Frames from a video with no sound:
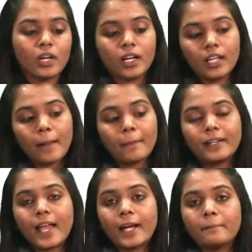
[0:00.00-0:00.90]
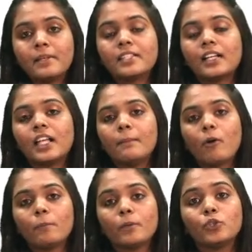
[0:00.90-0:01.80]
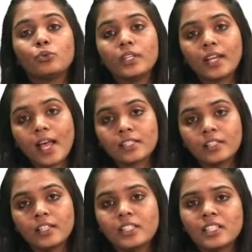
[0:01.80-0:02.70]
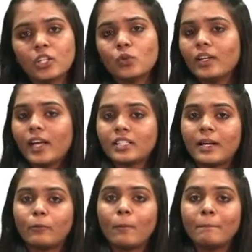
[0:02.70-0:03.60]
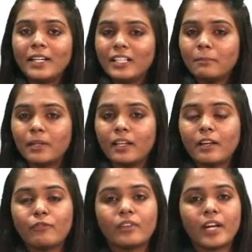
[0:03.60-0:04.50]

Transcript: अगर आपके डाइट में ज़्यादा अमाउंट में यूरिक एसिड है जैसे कि यूरिक एसिड आपको मीट में या फिर